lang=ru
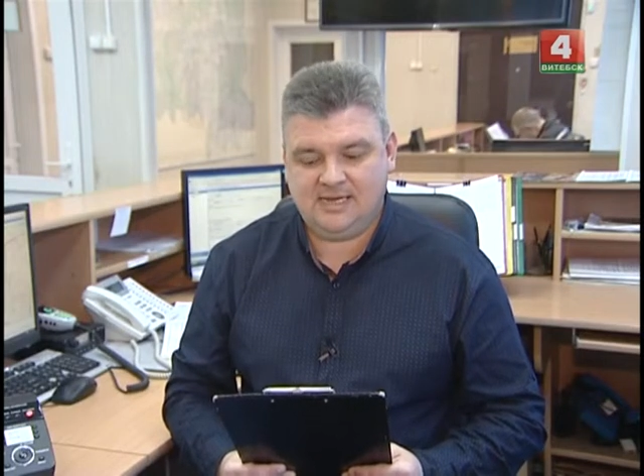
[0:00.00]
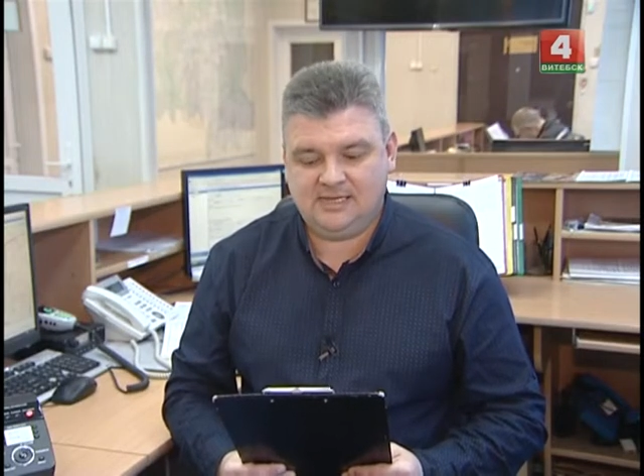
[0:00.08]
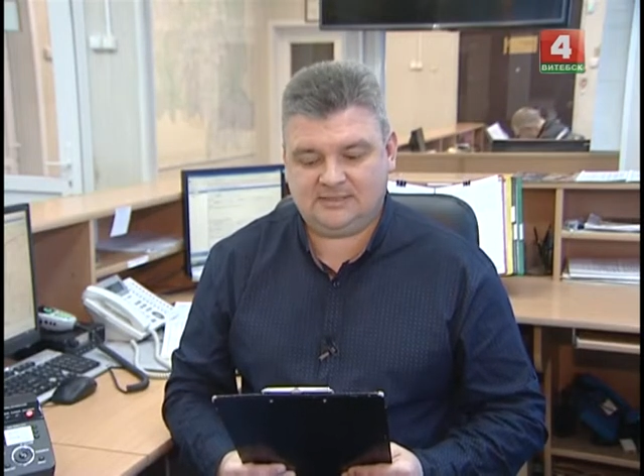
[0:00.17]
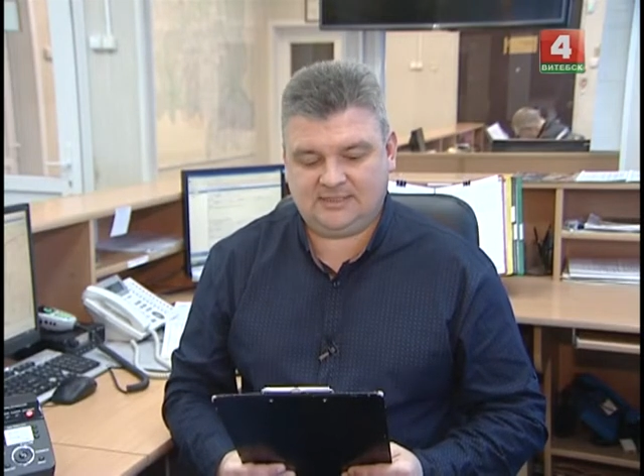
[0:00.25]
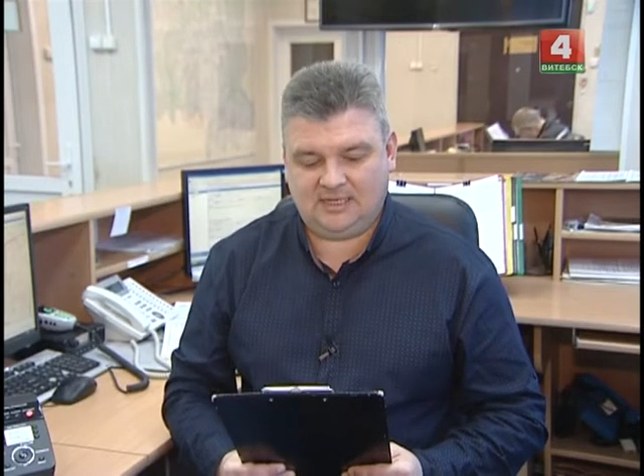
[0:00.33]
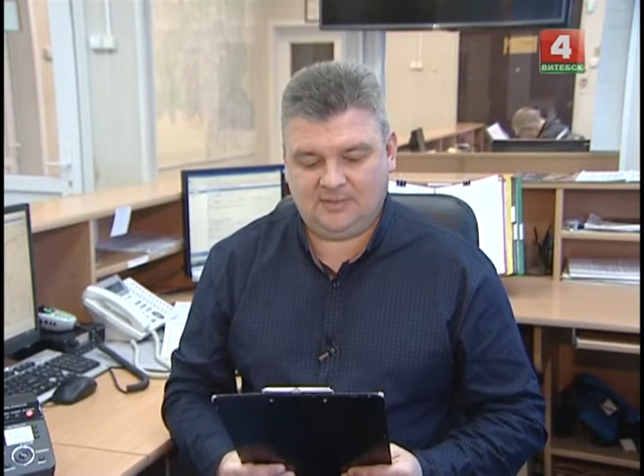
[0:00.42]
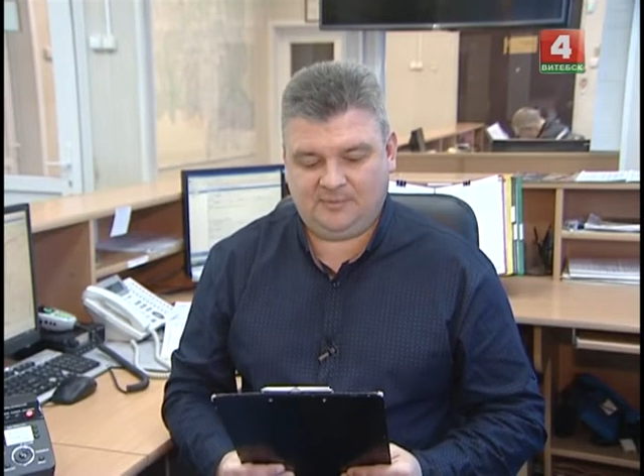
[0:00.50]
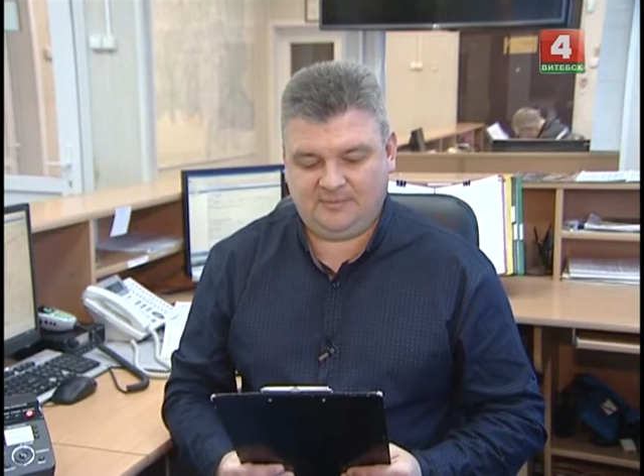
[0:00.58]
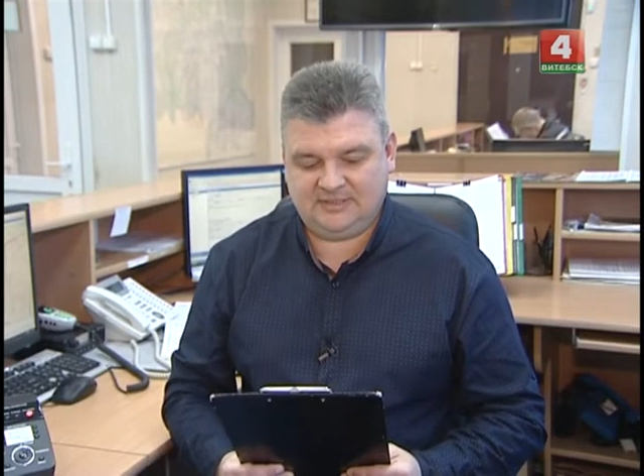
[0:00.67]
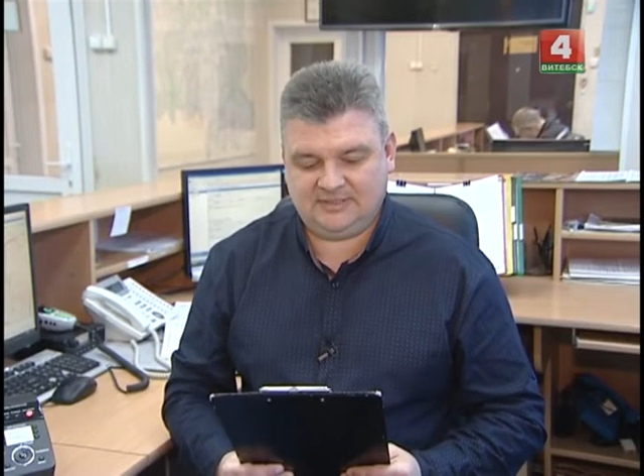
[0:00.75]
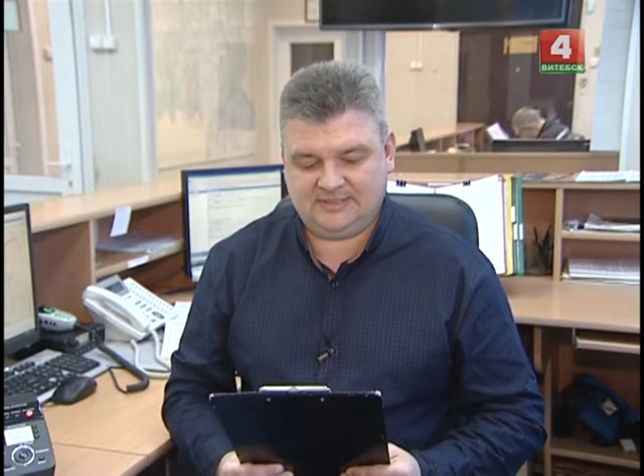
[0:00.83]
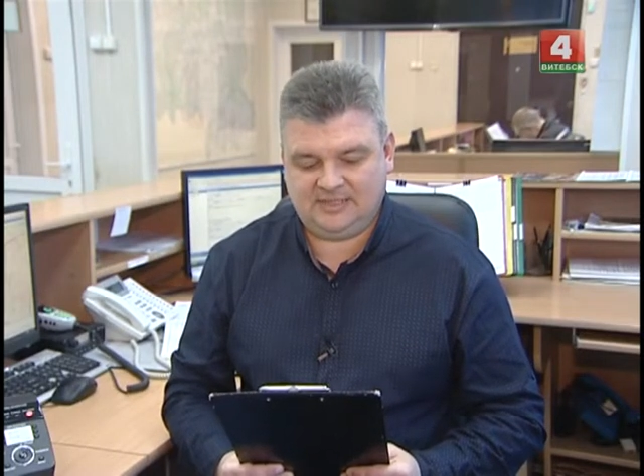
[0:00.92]
стало
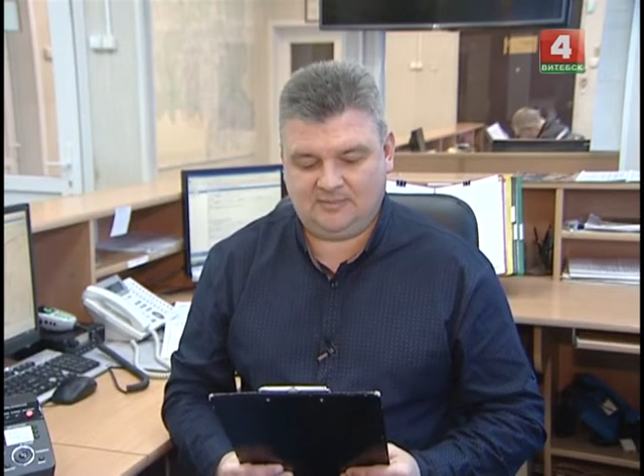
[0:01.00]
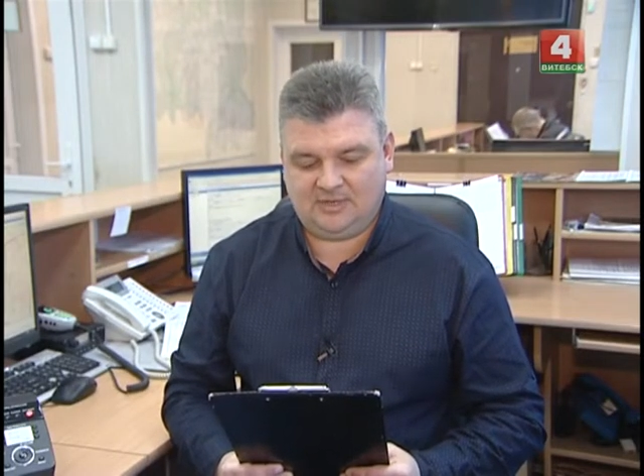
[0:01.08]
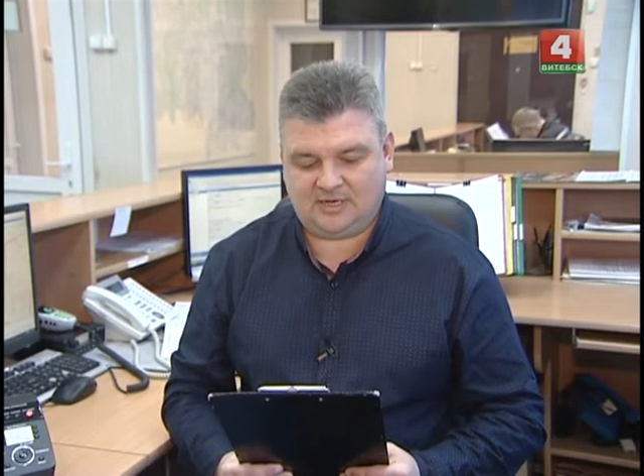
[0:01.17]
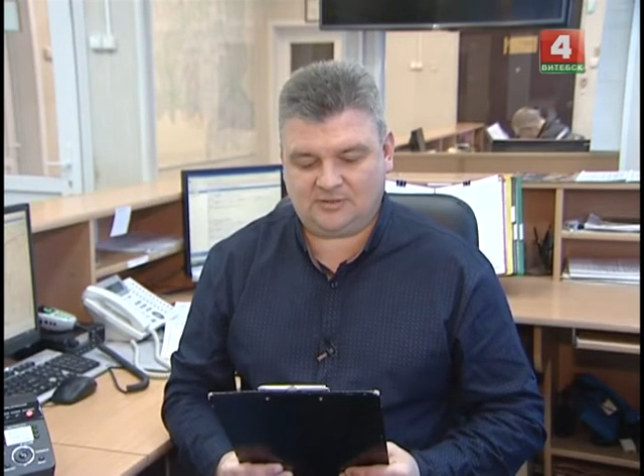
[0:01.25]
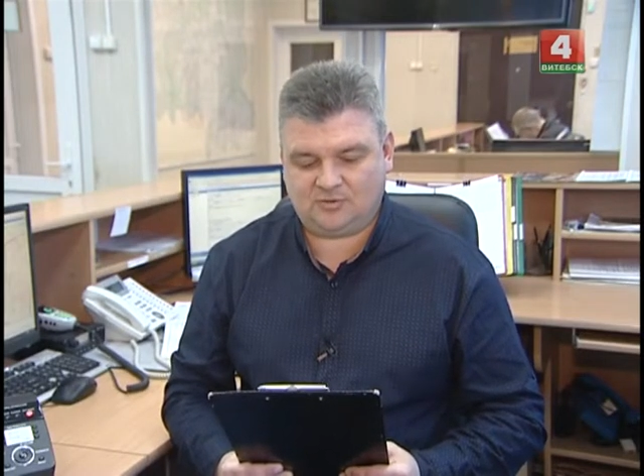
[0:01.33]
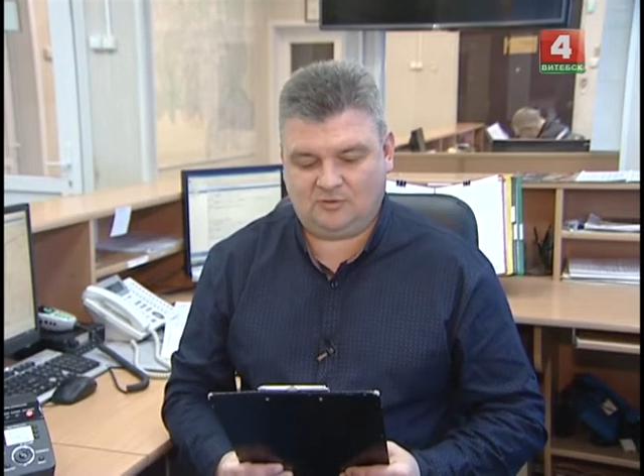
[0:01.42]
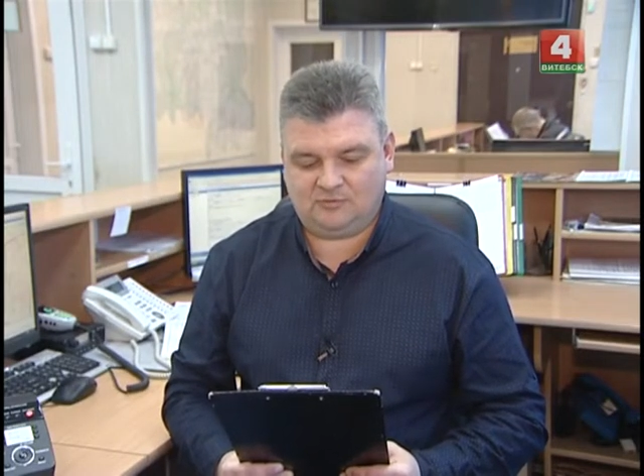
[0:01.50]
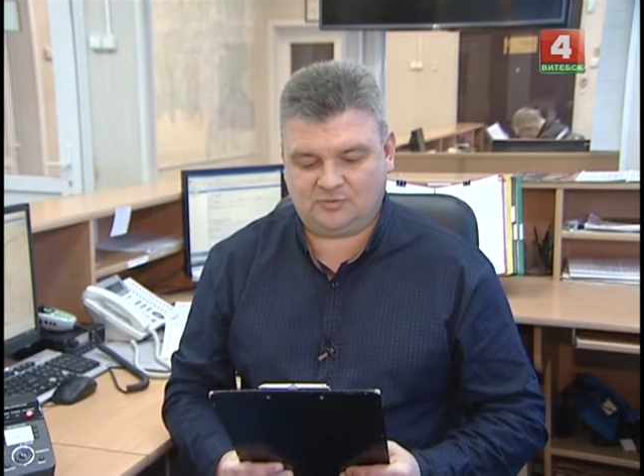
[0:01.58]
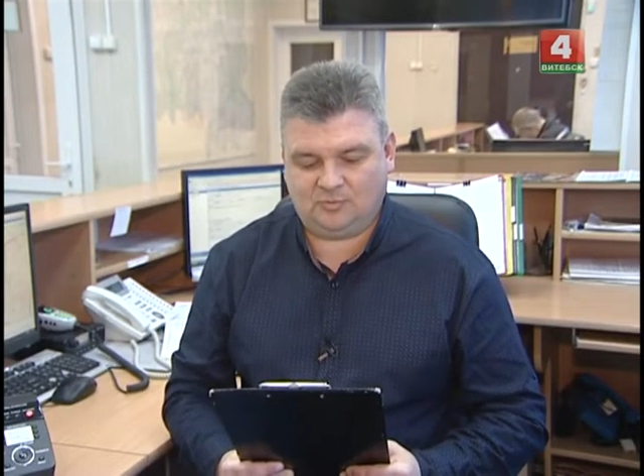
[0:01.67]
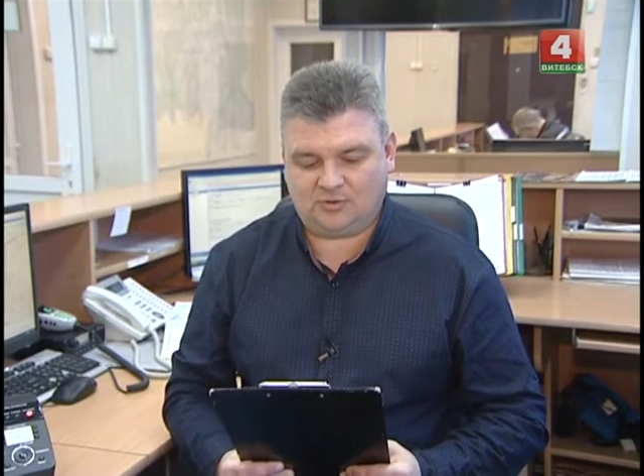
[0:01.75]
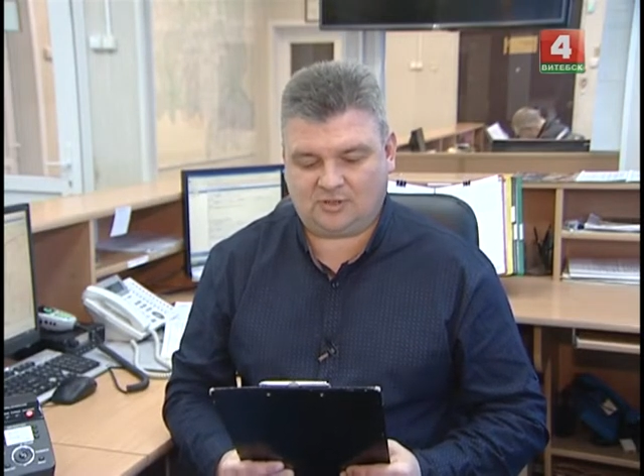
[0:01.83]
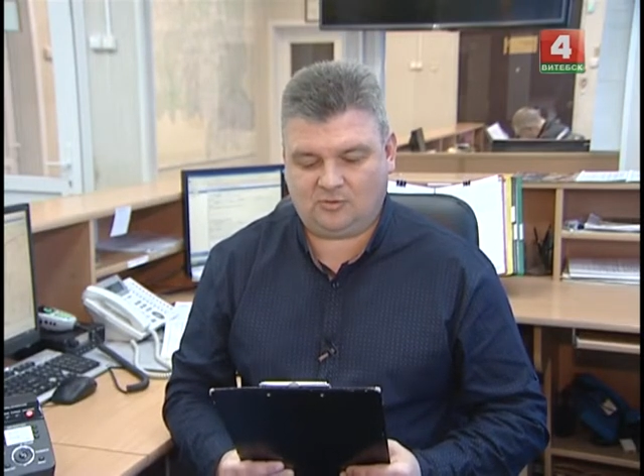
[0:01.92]
победителем городского
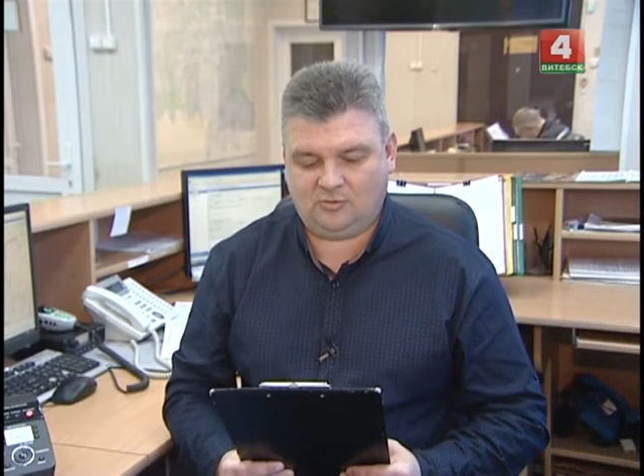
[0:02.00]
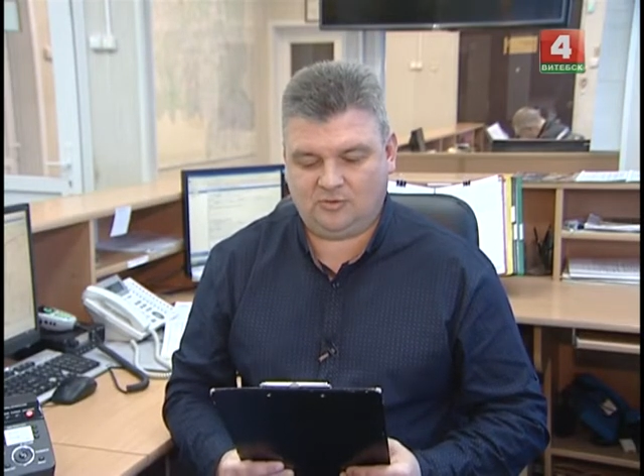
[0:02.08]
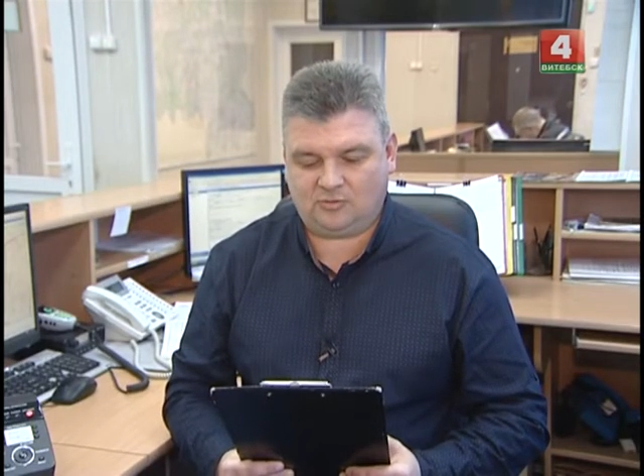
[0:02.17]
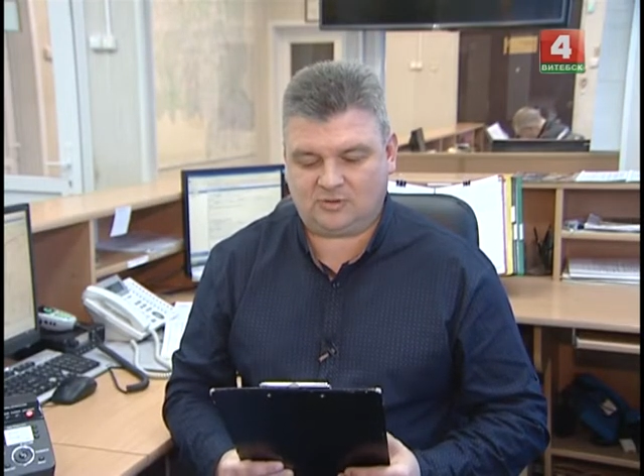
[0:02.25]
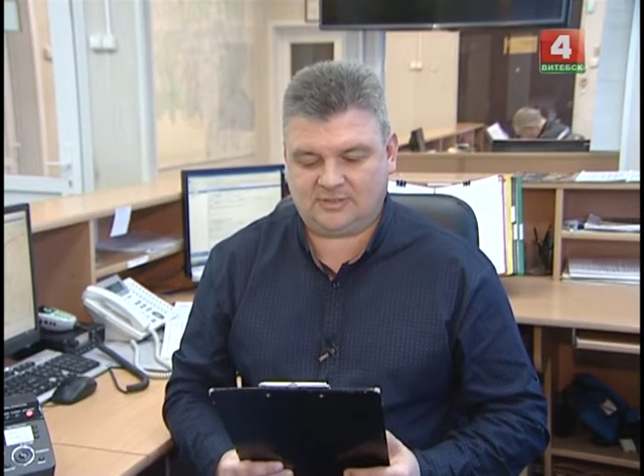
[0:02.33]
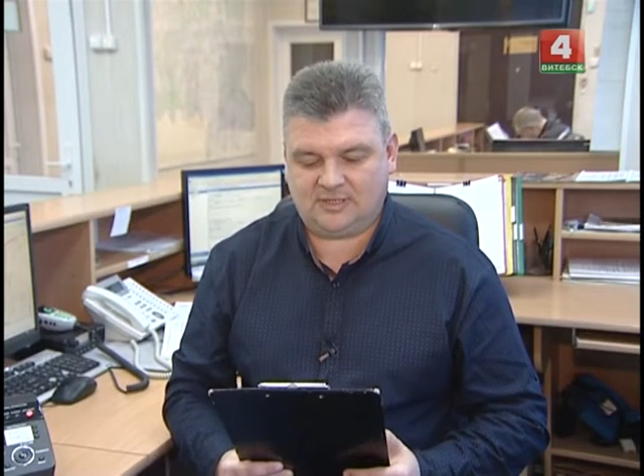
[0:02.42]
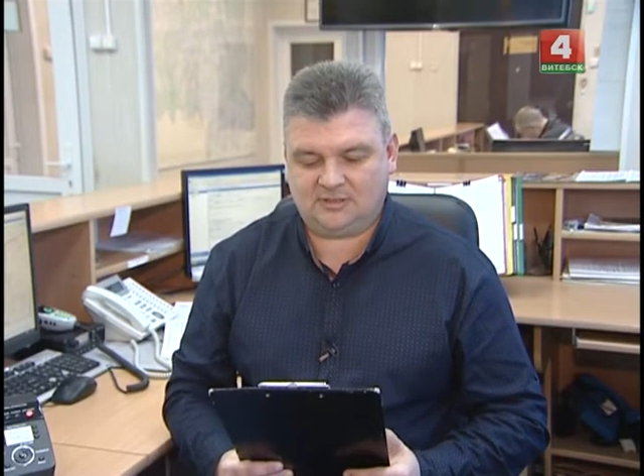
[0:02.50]
смотра конкурса